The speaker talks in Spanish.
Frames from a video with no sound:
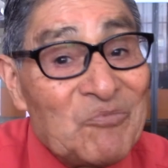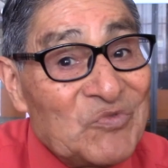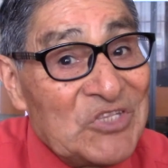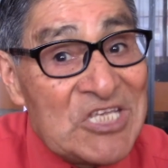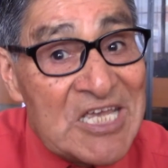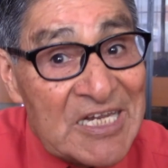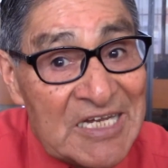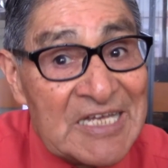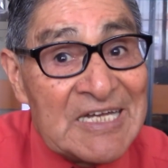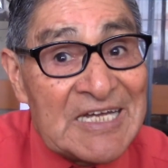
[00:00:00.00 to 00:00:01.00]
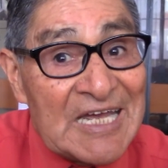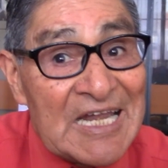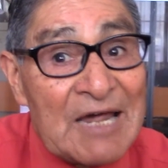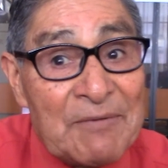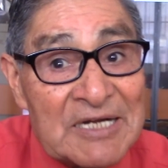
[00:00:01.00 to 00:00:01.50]
tienen que
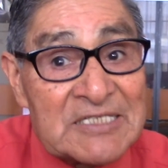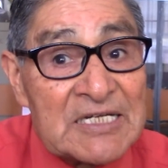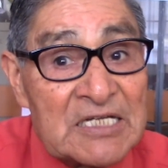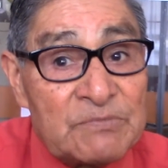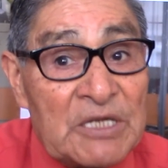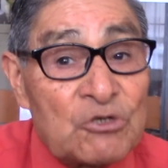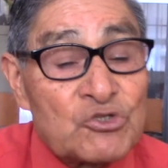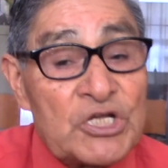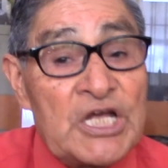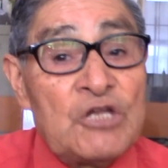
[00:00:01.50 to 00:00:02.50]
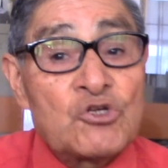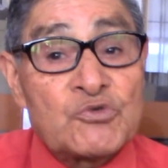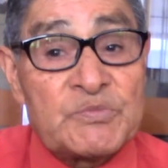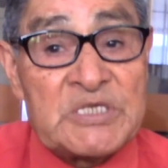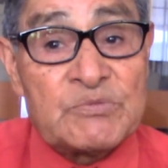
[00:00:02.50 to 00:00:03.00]
lavarse las manos.
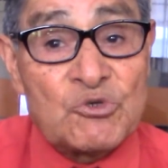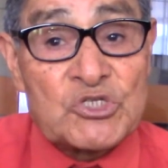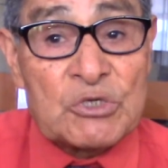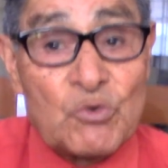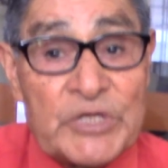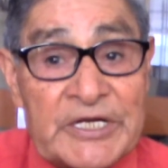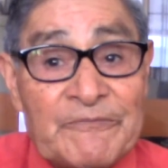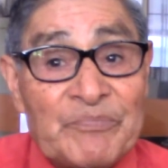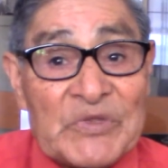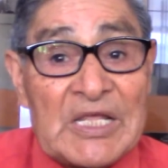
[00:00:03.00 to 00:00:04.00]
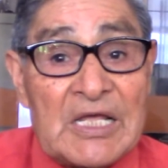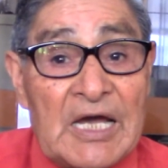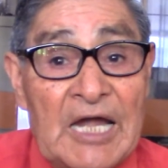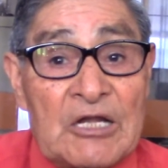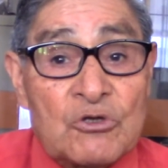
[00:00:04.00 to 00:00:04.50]
Ellos mismos acuden
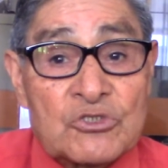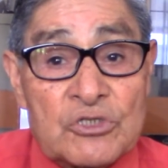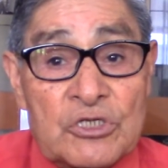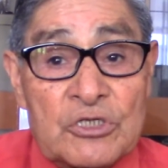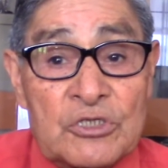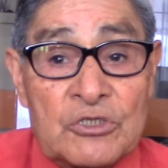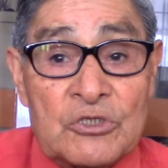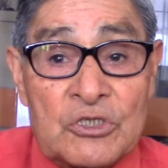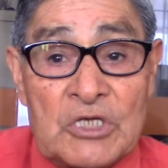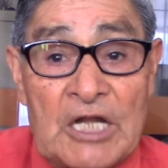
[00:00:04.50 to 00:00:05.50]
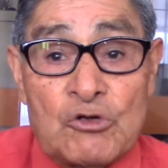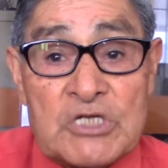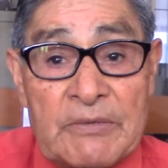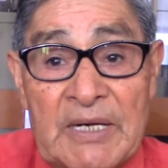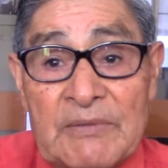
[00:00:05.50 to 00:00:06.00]
a los, eh, a los
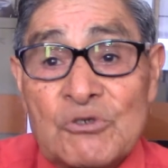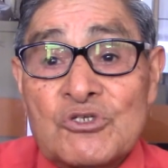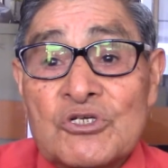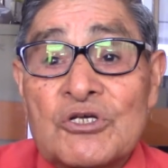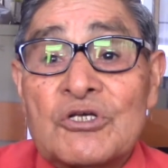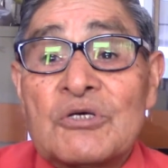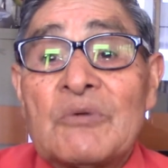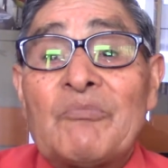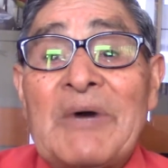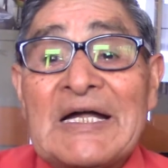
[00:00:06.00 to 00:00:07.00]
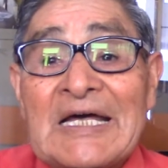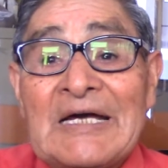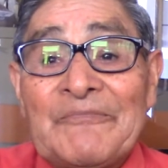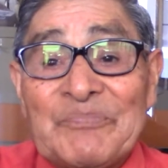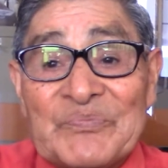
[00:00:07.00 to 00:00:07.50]
lavabos para